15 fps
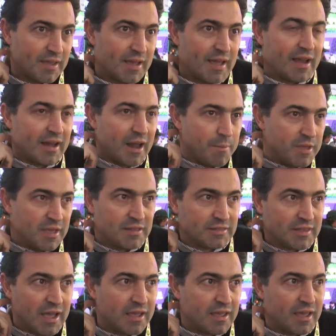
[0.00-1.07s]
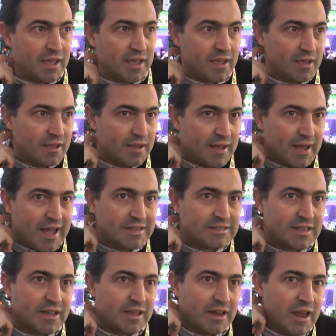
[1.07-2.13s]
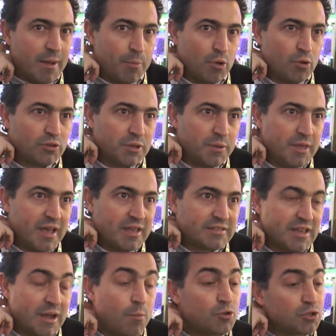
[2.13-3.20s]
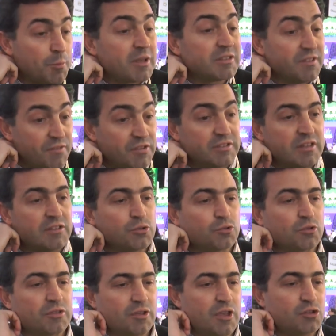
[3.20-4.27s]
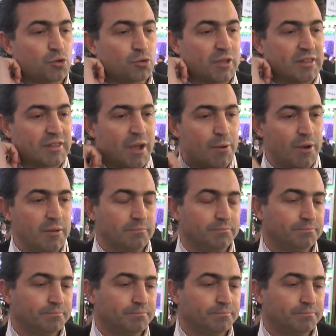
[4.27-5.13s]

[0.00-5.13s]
herramientas que hacen que la productividad sea mucho más eficiente y sustentable.